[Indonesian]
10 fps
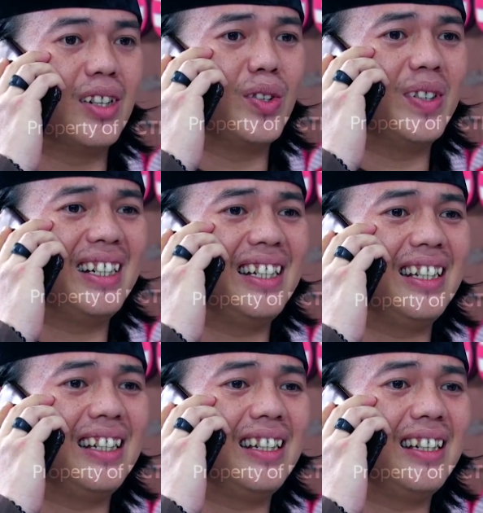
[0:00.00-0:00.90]
Gua di
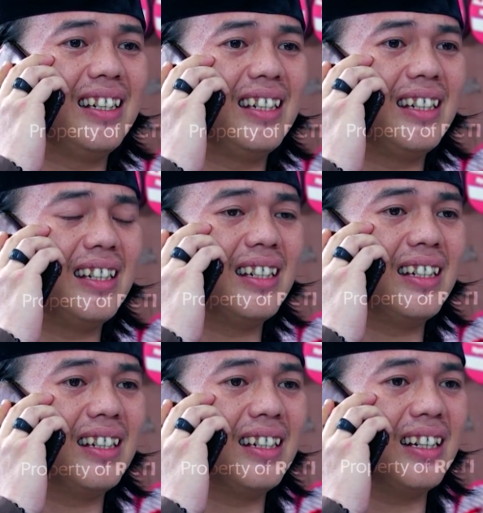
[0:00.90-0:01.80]

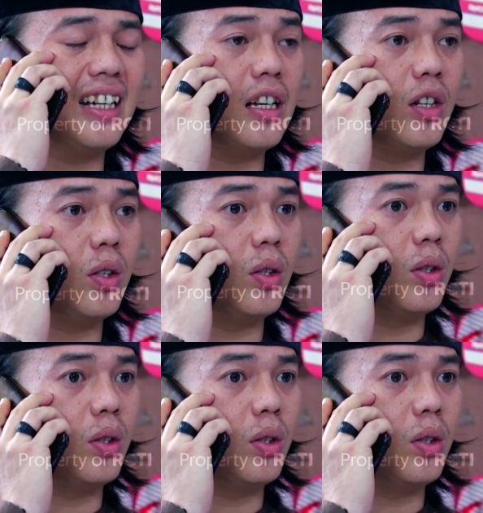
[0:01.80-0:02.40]
Nah, kasih